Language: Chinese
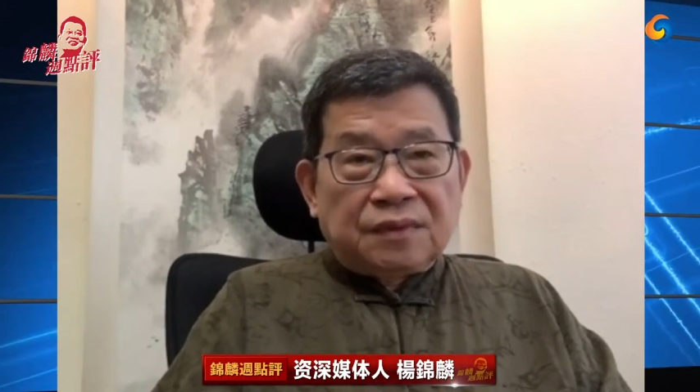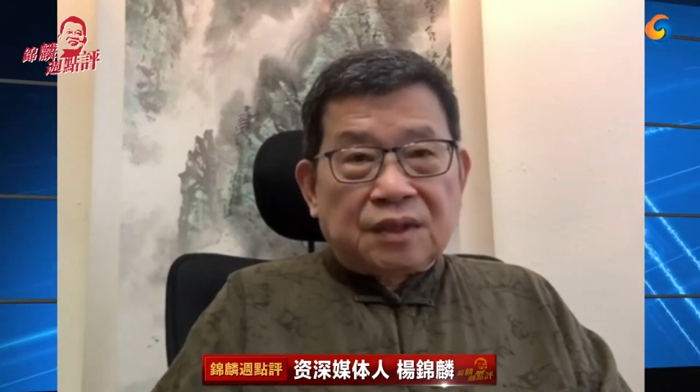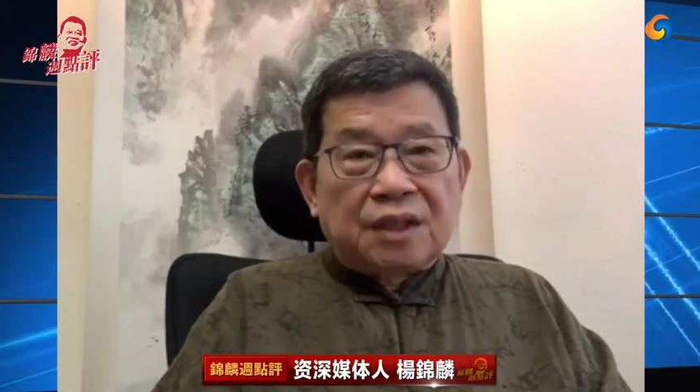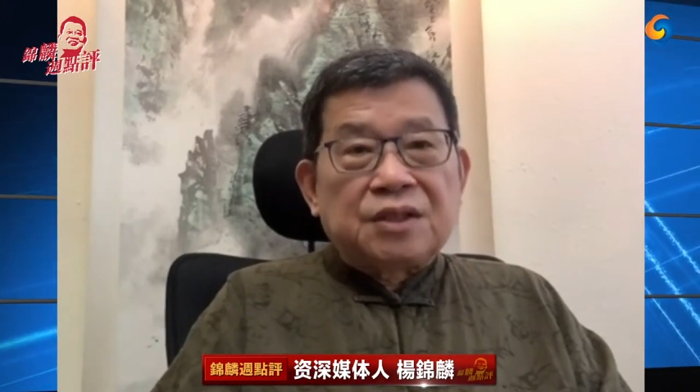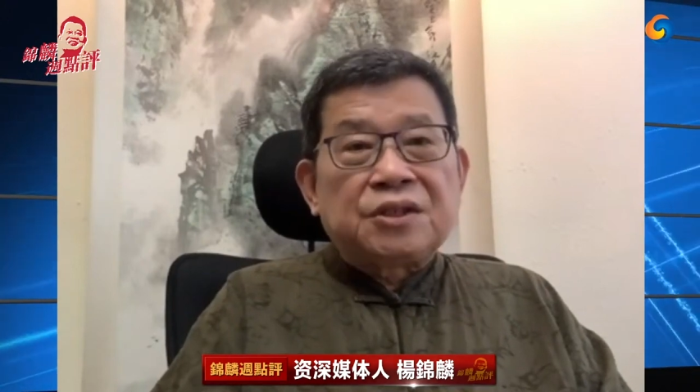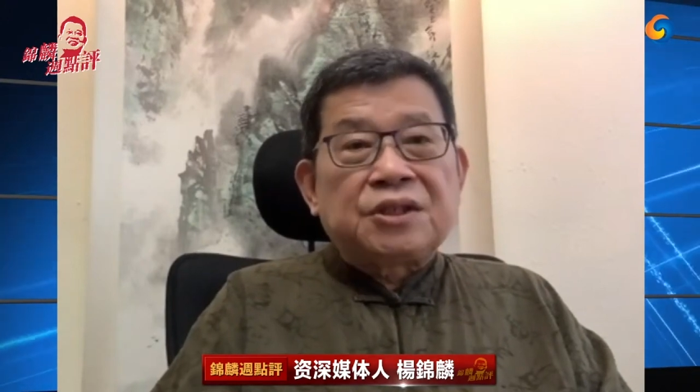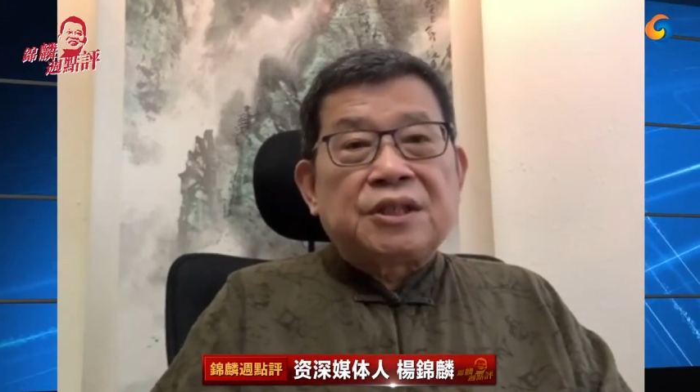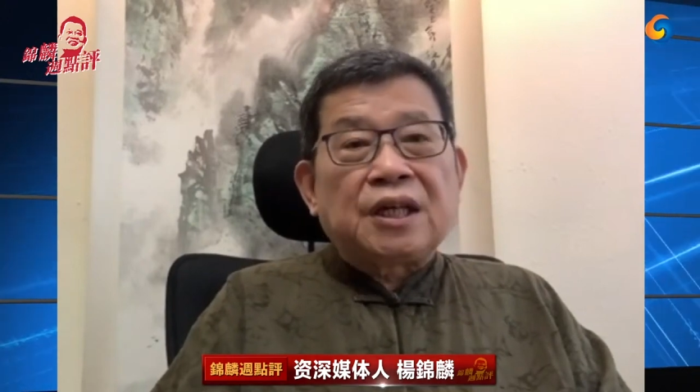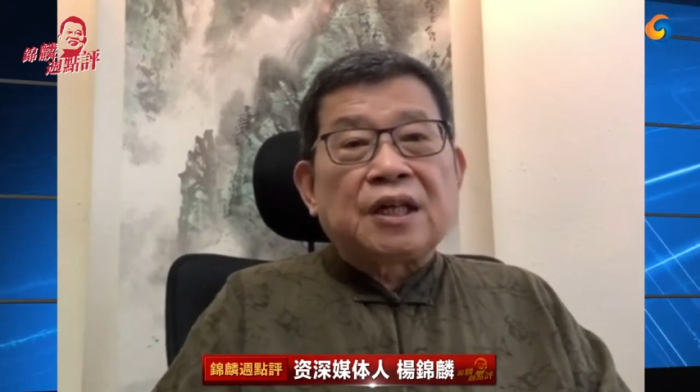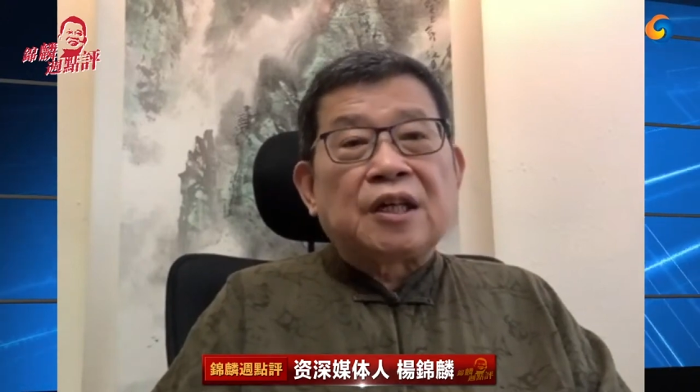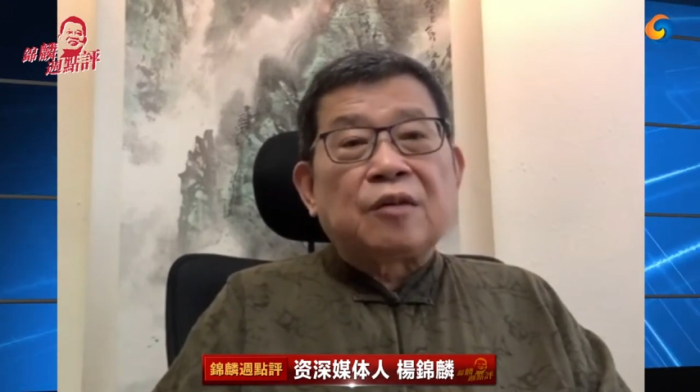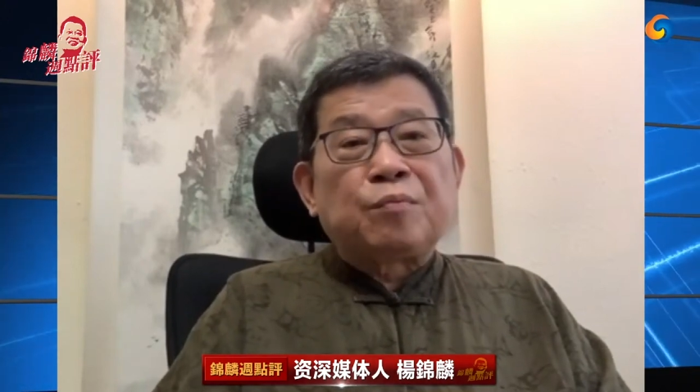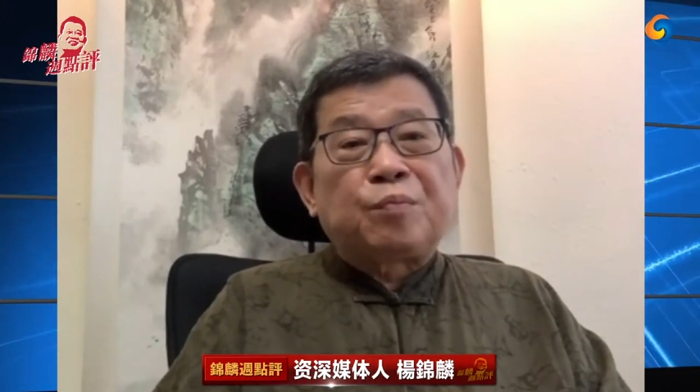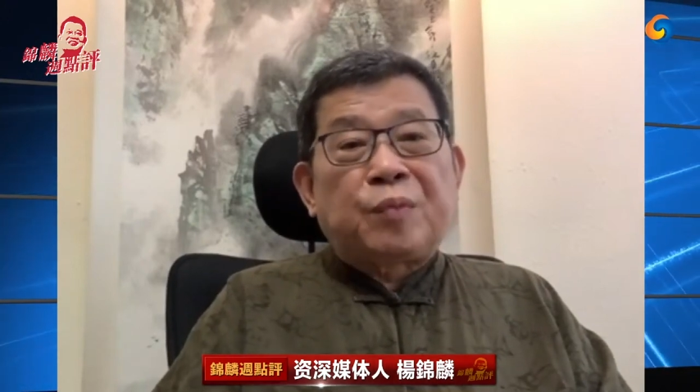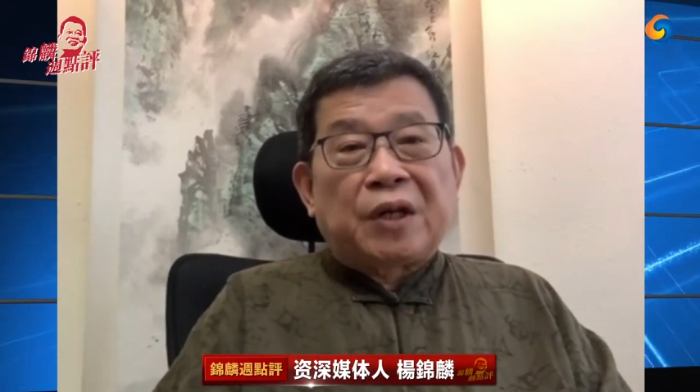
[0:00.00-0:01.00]
跟香
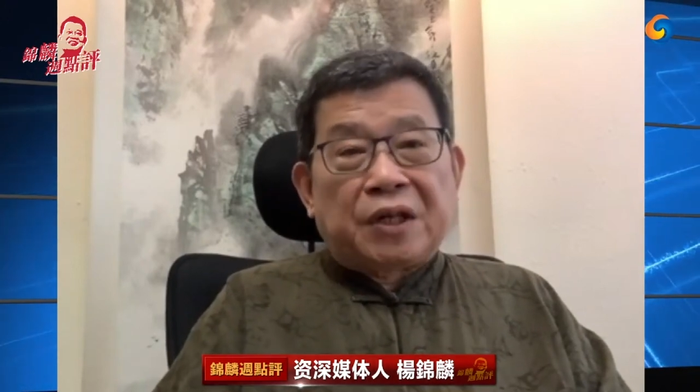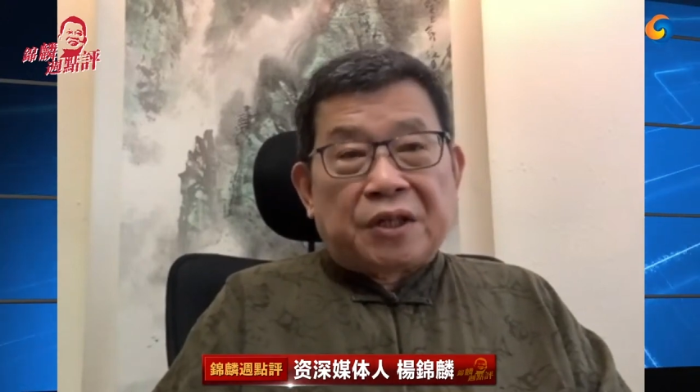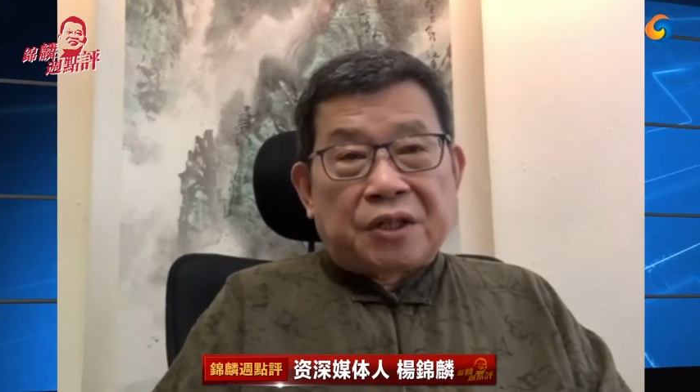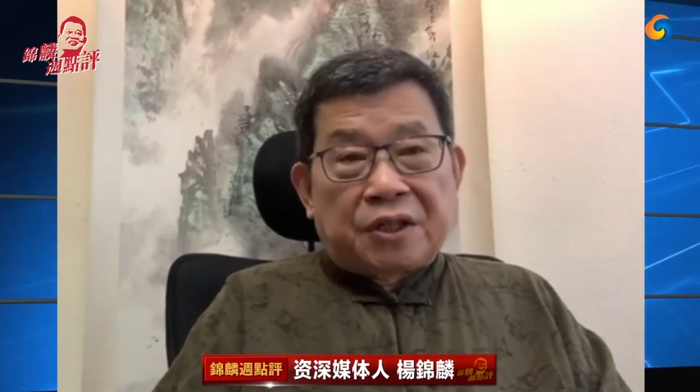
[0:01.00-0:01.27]
港本